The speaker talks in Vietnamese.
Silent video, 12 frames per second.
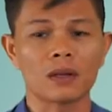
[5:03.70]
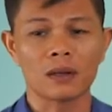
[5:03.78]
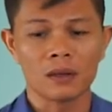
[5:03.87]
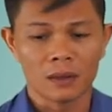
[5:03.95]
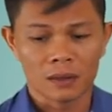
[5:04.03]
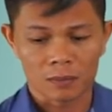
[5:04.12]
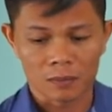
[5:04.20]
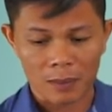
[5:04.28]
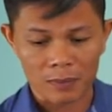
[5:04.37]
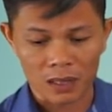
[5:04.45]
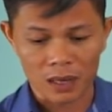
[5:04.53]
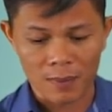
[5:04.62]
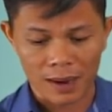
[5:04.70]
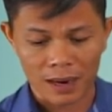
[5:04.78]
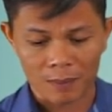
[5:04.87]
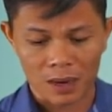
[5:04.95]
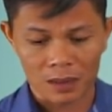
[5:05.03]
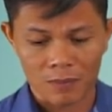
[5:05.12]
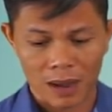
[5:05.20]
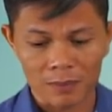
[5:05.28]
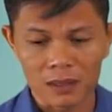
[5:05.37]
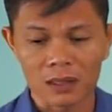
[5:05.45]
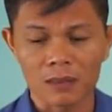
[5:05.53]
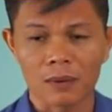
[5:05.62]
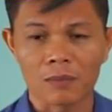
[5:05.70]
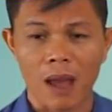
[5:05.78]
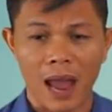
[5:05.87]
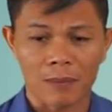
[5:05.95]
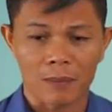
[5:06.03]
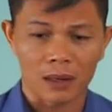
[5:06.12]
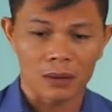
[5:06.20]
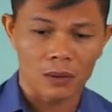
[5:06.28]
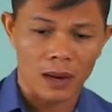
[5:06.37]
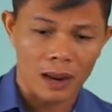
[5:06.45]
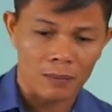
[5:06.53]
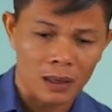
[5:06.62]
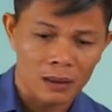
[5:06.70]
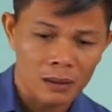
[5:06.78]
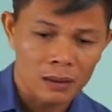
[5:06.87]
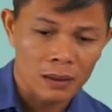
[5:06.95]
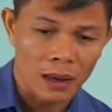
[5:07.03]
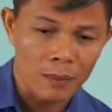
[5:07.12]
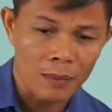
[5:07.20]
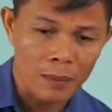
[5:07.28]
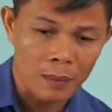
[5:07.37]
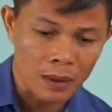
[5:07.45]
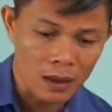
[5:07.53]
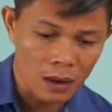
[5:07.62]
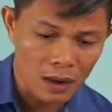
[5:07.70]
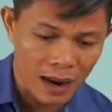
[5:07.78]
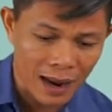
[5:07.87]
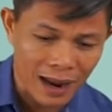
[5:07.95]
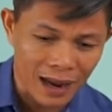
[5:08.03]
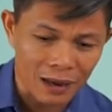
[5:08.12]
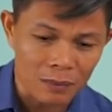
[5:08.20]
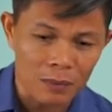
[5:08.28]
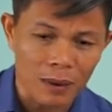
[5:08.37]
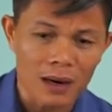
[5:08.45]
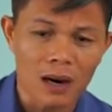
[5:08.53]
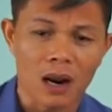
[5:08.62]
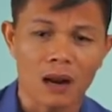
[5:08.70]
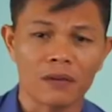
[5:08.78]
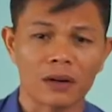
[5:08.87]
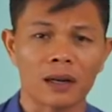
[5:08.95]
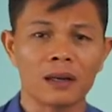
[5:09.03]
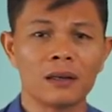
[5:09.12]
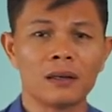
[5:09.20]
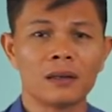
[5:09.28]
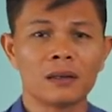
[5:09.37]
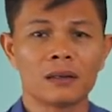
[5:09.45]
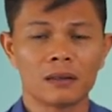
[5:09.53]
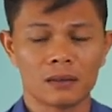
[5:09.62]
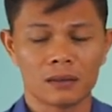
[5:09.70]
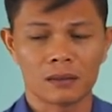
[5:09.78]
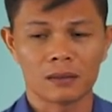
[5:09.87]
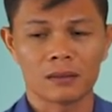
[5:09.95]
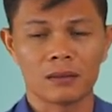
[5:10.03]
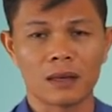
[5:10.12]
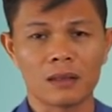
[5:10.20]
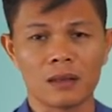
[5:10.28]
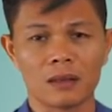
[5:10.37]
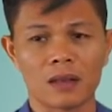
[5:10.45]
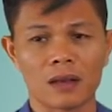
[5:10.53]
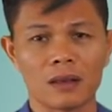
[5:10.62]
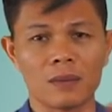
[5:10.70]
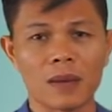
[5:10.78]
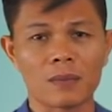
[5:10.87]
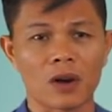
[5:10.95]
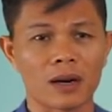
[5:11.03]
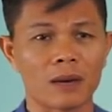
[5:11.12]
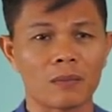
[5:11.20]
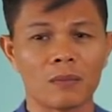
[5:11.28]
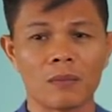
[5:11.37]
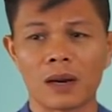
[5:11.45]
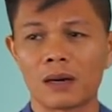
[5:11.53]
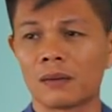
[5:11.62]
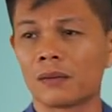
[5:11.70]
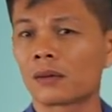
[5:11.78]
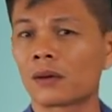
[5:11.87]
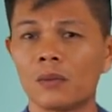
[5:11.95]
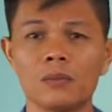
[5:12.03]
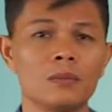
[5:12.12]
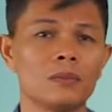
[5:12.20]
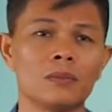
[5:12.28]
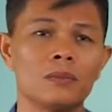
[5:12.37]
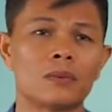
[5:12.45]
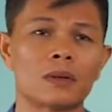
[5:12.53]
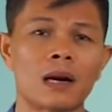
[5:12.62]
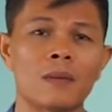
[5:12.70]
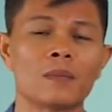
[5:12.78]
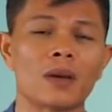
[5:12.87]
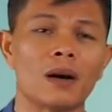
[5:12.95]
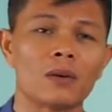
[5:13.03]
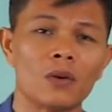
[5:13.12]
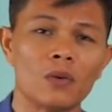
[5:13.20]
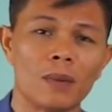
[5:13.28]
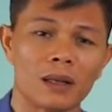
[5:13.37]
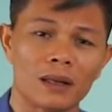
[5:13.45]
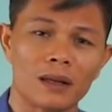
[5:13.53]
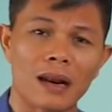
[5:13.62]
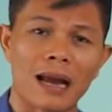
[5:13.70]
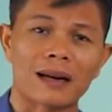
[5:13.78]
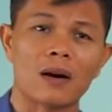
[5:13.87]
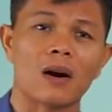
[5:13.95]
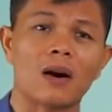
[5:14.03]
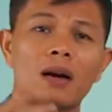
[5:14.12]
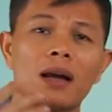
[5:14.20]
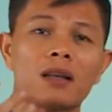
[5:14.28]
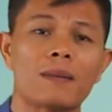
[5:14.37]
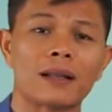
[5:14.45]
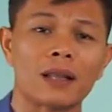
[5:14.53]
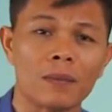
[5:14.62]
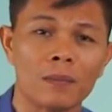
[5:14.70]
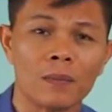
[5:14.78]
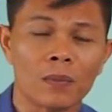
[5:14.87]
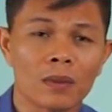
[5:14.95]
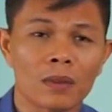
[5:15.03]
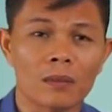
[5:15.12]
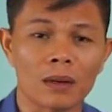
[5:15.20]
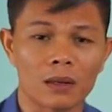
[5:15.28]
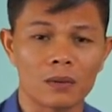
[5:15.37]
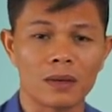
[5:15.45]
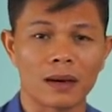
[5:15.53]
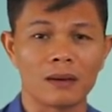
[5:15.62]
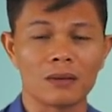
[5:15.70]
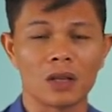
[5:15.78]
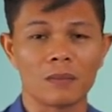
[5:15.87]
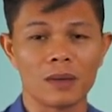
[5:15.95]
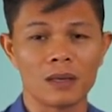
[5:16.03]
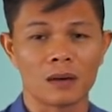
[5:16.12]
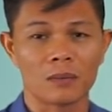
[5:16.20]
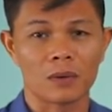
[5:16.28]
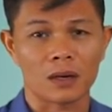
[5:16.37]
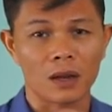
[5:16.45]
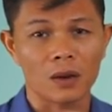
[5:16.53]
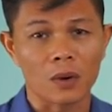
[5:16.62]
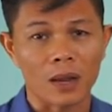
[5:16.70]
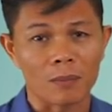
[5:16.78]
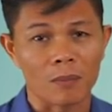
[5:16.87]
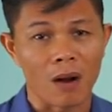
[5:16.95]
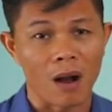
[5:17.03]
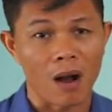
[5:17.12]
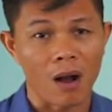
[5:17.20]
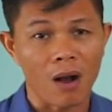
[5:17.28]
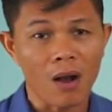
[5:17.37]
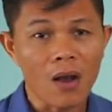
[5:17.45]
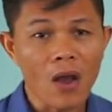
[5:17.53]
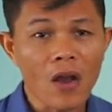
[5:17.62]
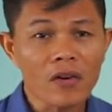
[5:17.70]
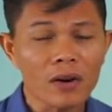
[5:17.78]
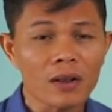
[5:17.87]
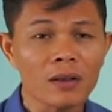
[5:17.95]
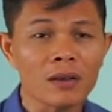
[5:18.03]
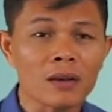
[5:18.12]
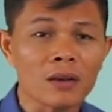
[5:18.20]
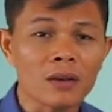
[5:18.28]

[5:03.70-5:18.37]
thì bạn mới tới, bạn gặp mình, bạn mới đưa cho mình, bạn mà kêu em nè, em ghi hơn 20 mấy lệnh vật này, vậy thì thầy giúp em chọn nào, mình cũng không chọn luôn, mình chỉ đặt câu hỏi lại cho bạn tiếp. Mà kêu vậy thì bây giờ kêu em bỏ hết đi